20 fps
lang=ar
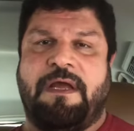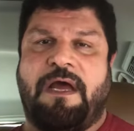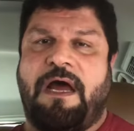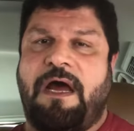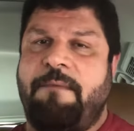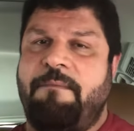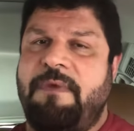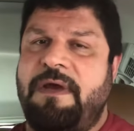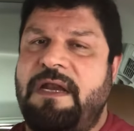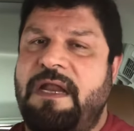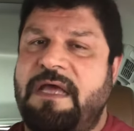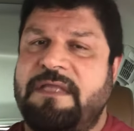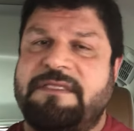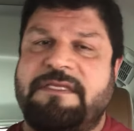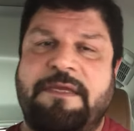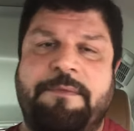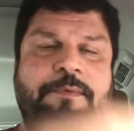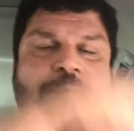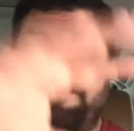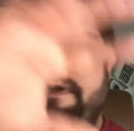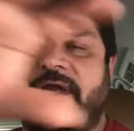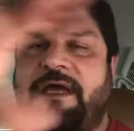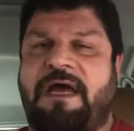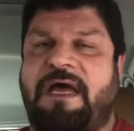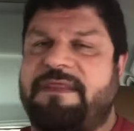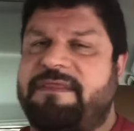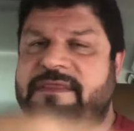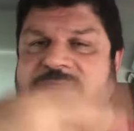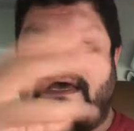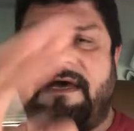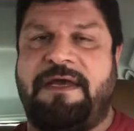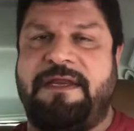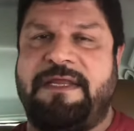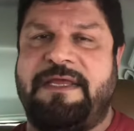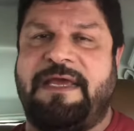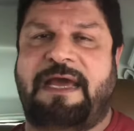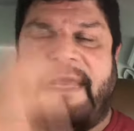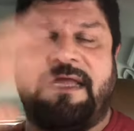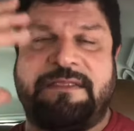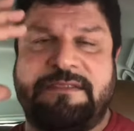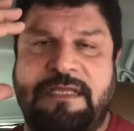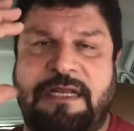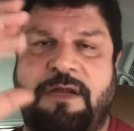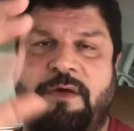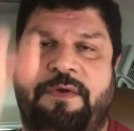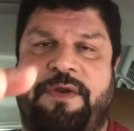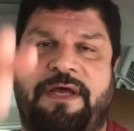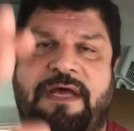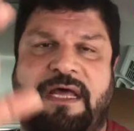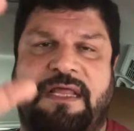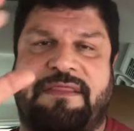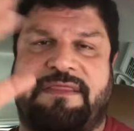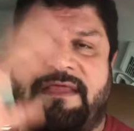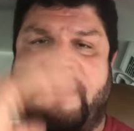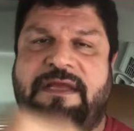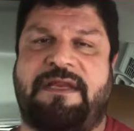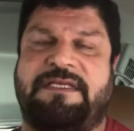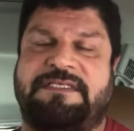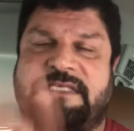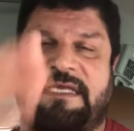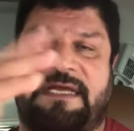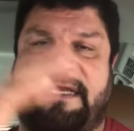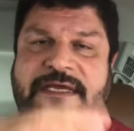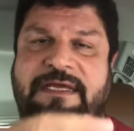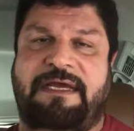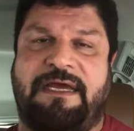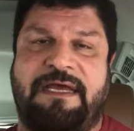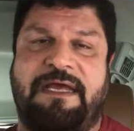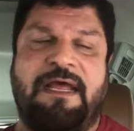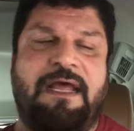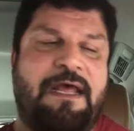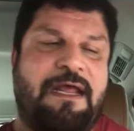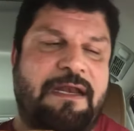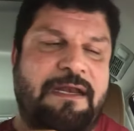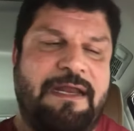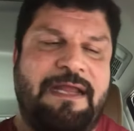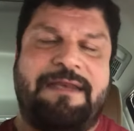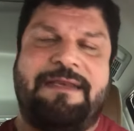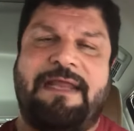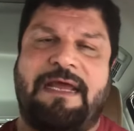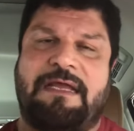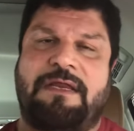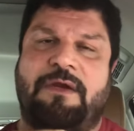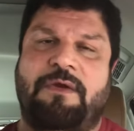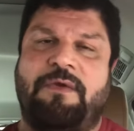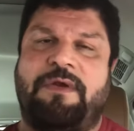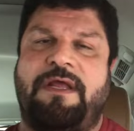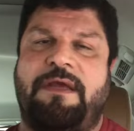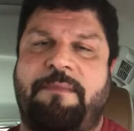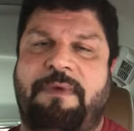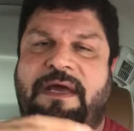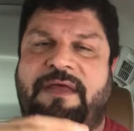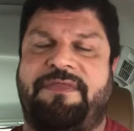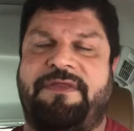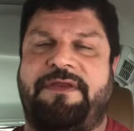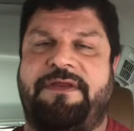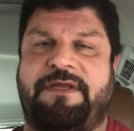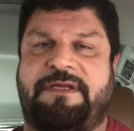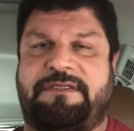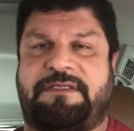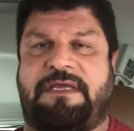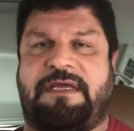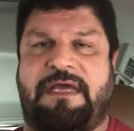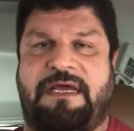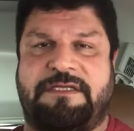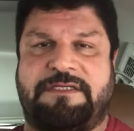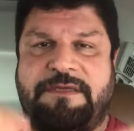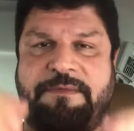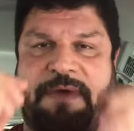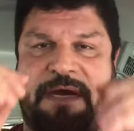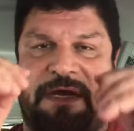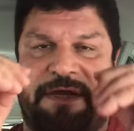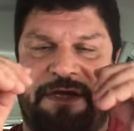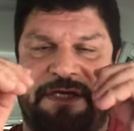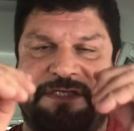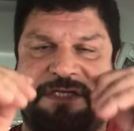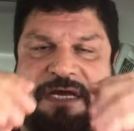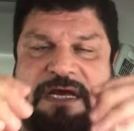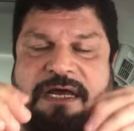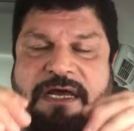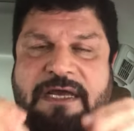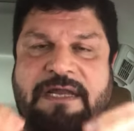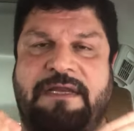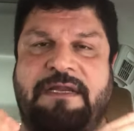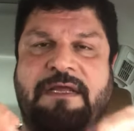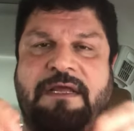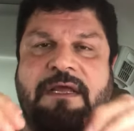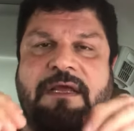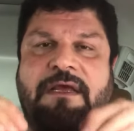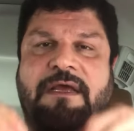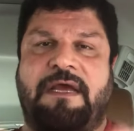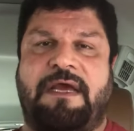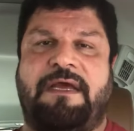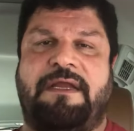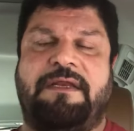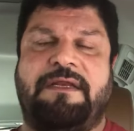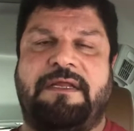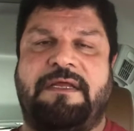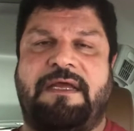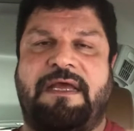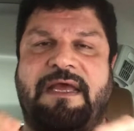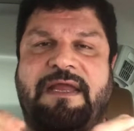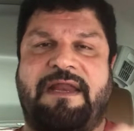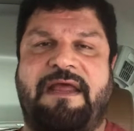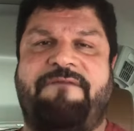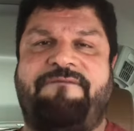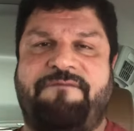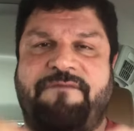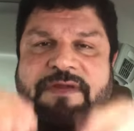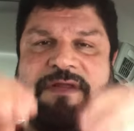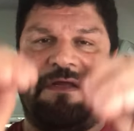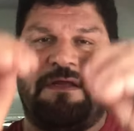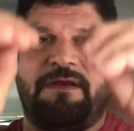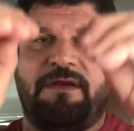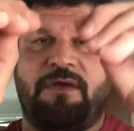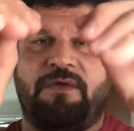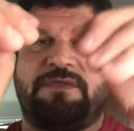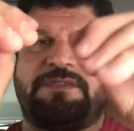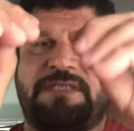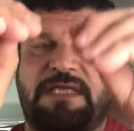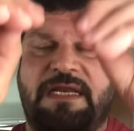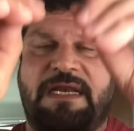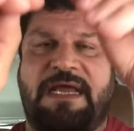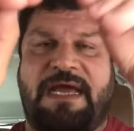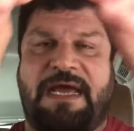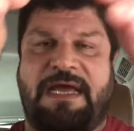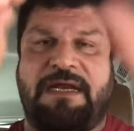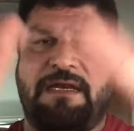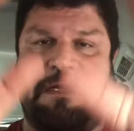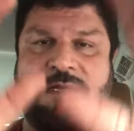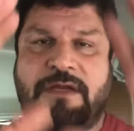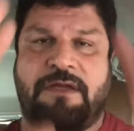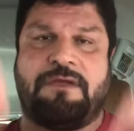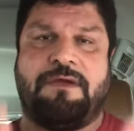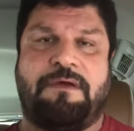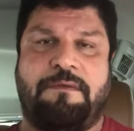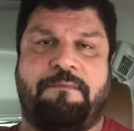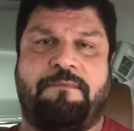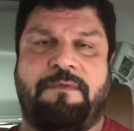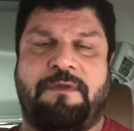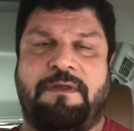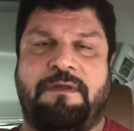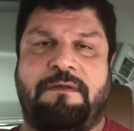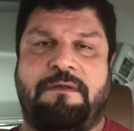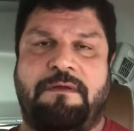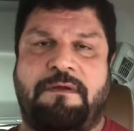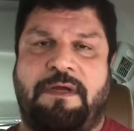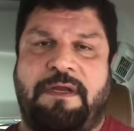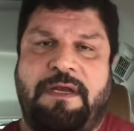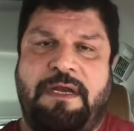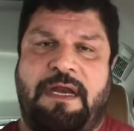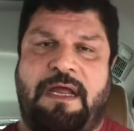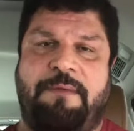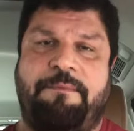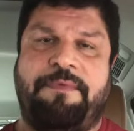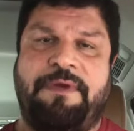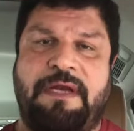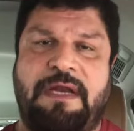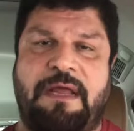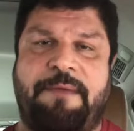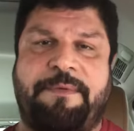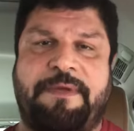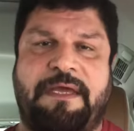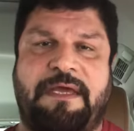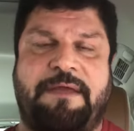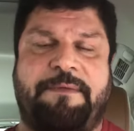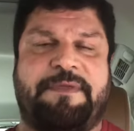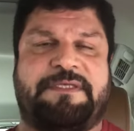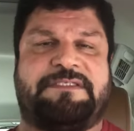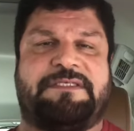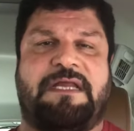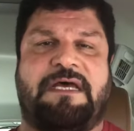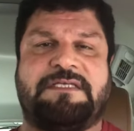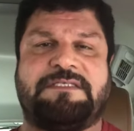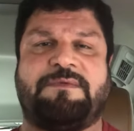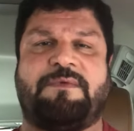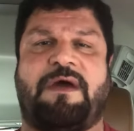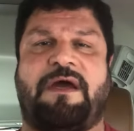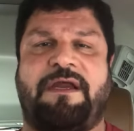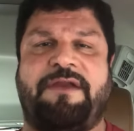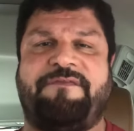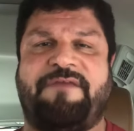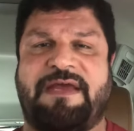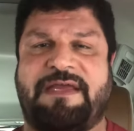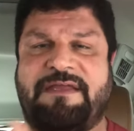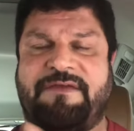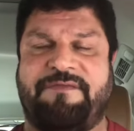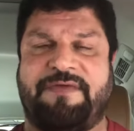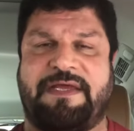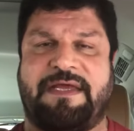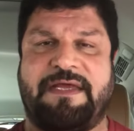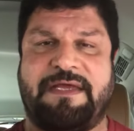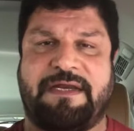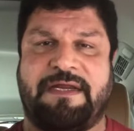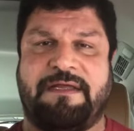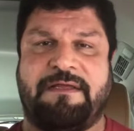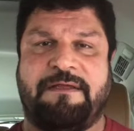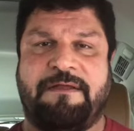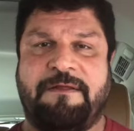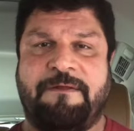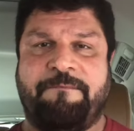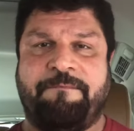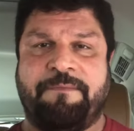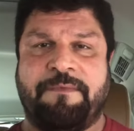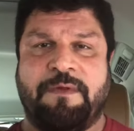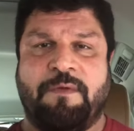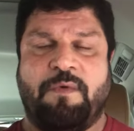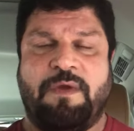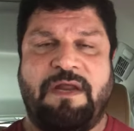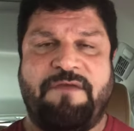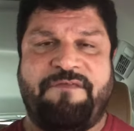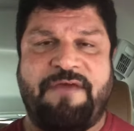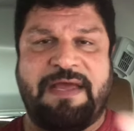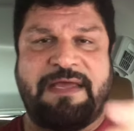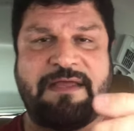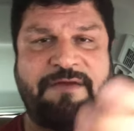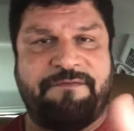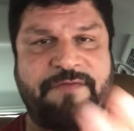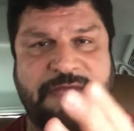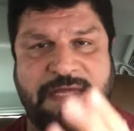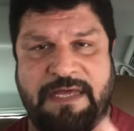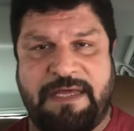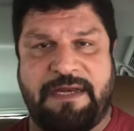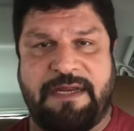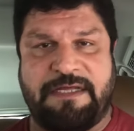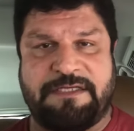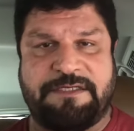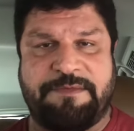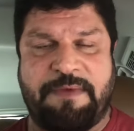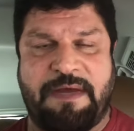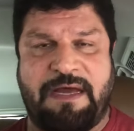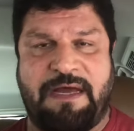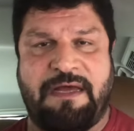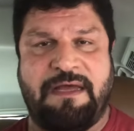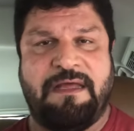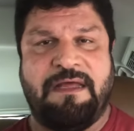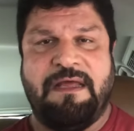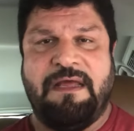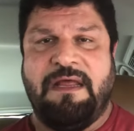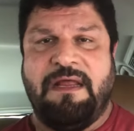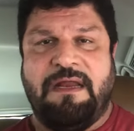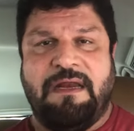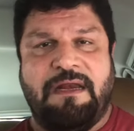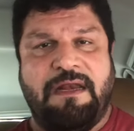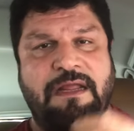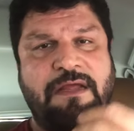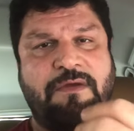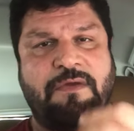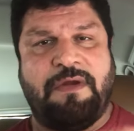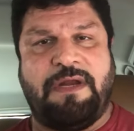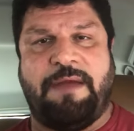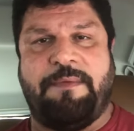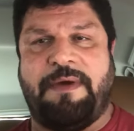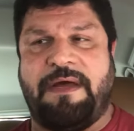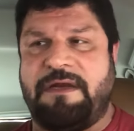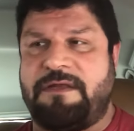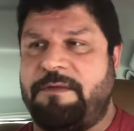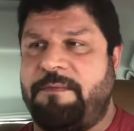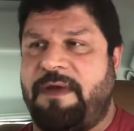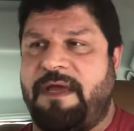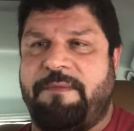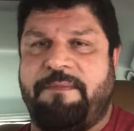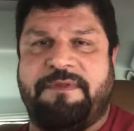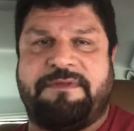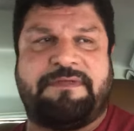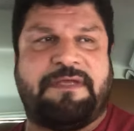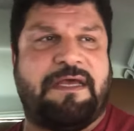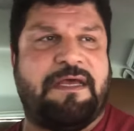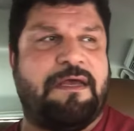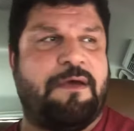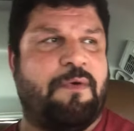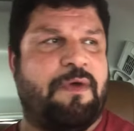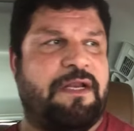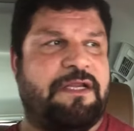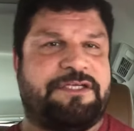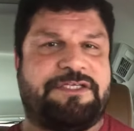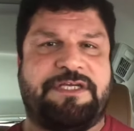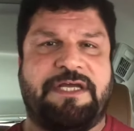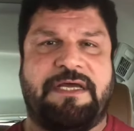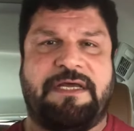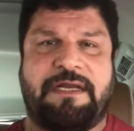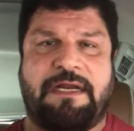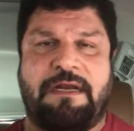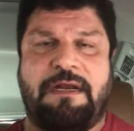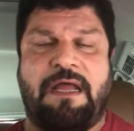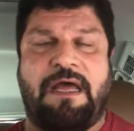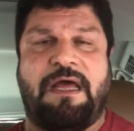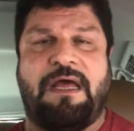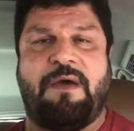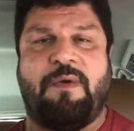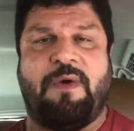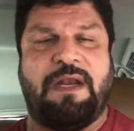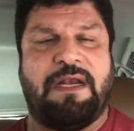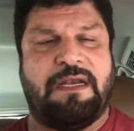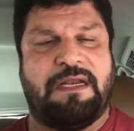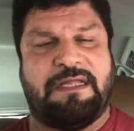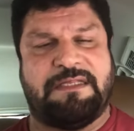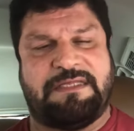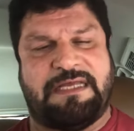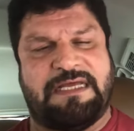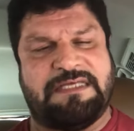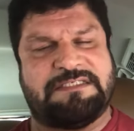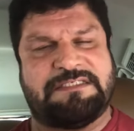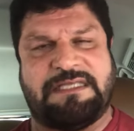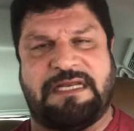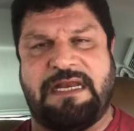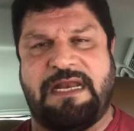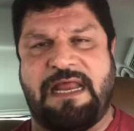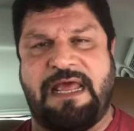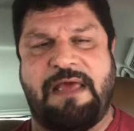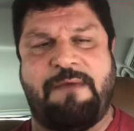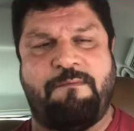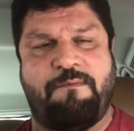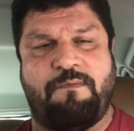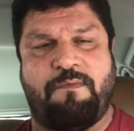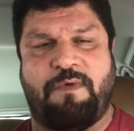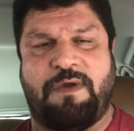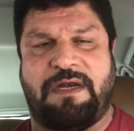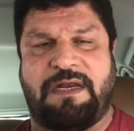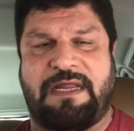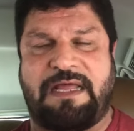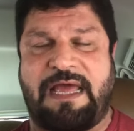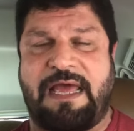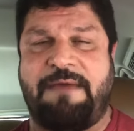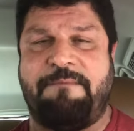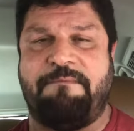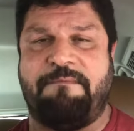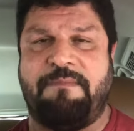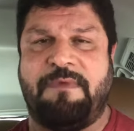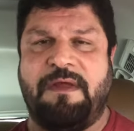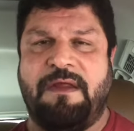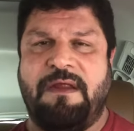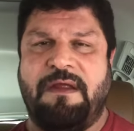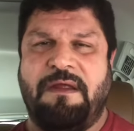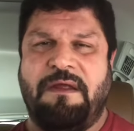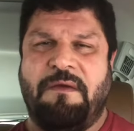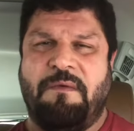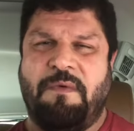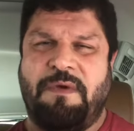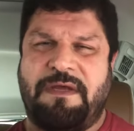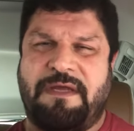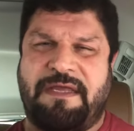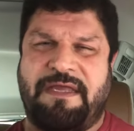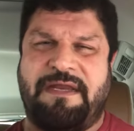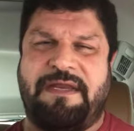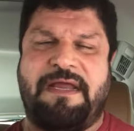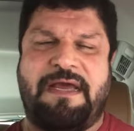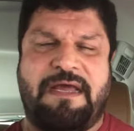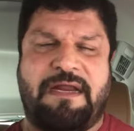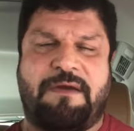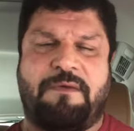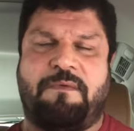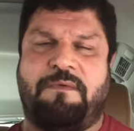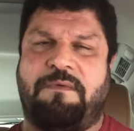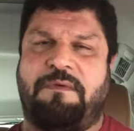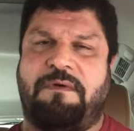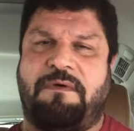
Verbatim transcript: أما لا تجيبون نقاط ثانية حتى لو نقاط ثانية صحيحة لا تدخلونها مع ذي النقطة يا جماعة رجاء احنا هدفنا نوصل لحل لكم احنا الحمد لله بخير بس لازم واحد يفكر في غيره ولا يفكر في غيره يا جماعة لا يكون عبالكم هاي متعة ولا شهرة لا والله تحصل الهم والغم وكدر